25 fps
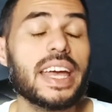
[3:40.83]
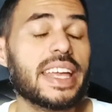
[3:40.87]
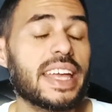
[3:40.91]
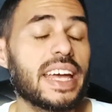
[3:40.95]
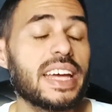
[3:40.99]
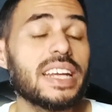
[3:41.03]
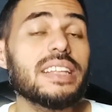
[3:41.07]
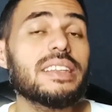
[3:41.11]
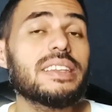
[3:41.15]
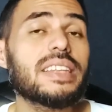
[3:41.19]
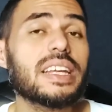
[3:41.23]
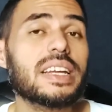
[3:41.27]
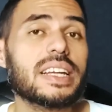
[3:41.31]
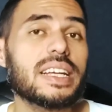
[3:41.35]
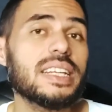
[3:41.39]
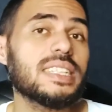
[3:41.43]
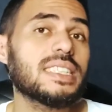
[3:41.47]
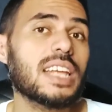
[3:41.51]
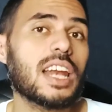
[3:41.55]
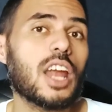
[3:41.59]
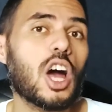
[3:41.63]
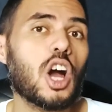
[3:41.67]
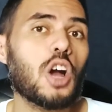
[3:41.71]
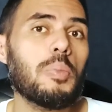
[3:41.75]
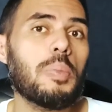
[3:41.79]
كان
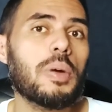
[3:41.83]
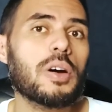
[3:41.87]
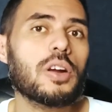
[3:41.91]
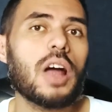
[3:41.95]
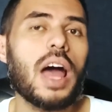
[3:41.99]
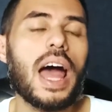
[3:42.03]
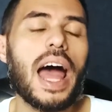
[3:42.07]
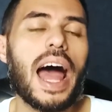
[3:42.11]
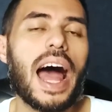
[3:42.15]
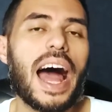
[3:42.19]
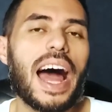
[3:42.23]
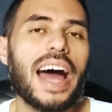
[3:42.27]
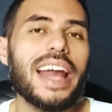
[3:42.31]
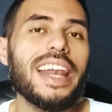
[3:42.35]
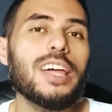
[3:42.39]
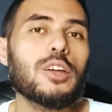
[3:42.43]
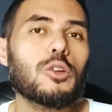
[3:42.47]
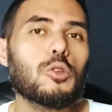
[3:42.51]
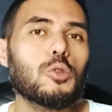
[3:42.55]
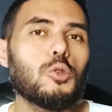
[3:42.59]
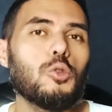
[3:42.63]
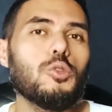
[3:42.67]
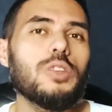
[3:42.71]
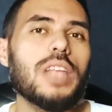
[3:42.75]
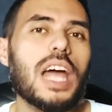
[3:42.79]
التركيز الاكبر على
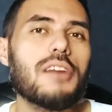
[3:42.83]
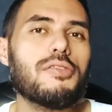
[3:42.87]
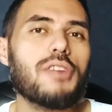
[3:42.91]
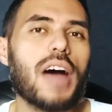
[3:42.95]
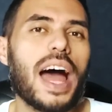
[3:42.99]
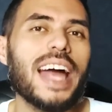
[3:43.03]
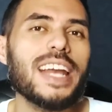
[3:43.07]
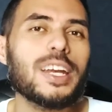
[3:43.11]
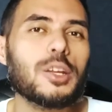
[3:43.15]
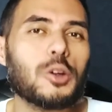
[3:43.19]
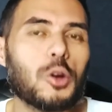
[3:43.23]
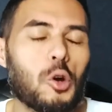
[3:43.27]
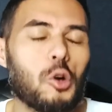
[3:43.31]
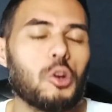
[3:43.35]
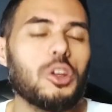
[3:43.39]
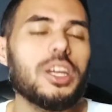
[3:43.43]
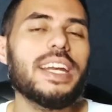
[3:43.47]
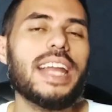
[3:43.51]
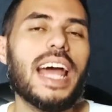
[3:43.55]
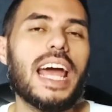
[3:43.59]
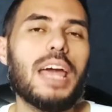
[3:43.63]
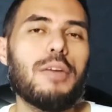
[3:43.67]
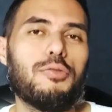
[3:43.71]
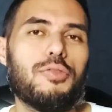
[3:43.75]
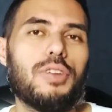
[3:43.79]
ردود افعال كل
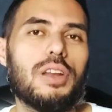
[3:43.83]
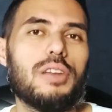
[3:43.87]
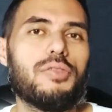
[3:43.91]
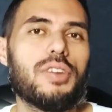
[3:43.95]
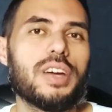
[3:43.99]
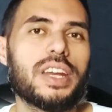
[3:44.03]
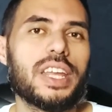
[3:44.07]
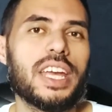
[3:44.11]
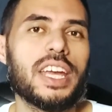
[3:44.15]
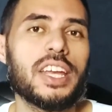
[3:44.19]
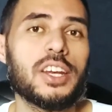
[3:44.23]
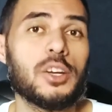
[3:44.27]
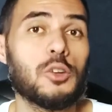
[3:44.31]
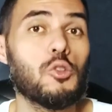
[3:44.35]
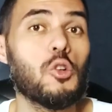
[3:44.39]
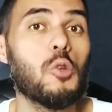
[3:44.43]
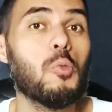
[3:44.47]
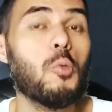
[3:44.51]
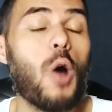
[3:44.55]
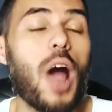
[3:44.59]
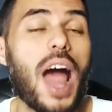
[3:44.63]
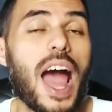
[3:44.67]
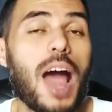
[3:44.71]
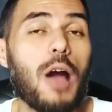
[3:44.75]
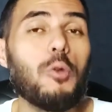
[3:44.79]
لاعب في الفريقين
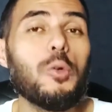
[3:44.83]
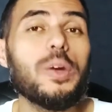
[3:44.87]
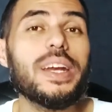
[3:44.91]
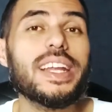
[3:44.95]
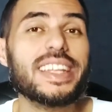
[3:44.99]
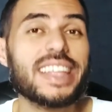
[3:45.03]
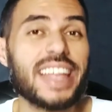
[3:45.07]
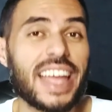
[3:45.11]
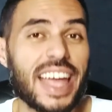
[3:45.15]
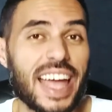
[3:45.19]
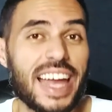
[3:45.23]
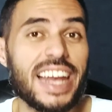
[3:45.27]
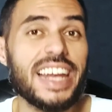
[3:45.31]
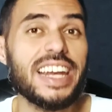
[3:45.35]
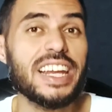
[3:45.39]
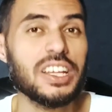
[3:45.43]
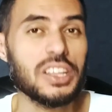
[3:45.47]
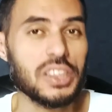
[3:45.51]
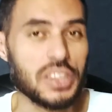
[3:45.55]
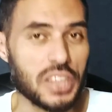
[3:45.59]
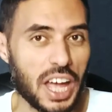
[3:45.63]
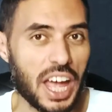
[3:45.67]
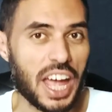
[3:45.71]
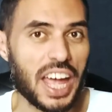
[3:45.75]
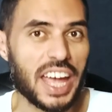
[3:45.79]
ومحاوله خلق
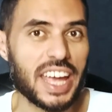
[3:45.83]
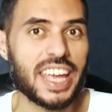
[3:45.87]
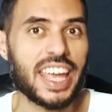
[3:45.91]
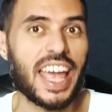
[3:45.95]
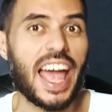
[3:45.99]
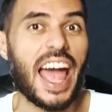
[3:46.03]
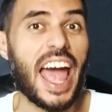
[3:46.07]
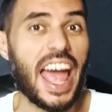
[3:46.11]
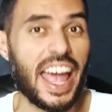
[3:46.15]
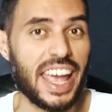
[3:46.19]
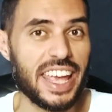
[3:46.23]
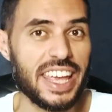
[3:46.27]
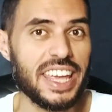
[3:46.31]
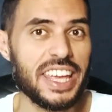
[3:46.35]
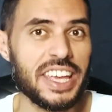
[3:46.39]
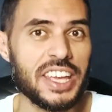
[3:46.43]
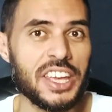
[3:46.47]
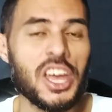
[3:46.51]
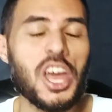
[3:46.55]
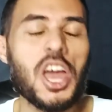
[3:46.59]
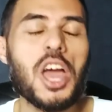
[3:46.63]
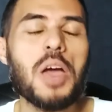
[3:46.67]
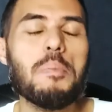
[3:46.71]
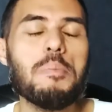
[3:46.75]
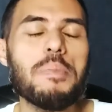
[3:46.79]
ضحك حقيقي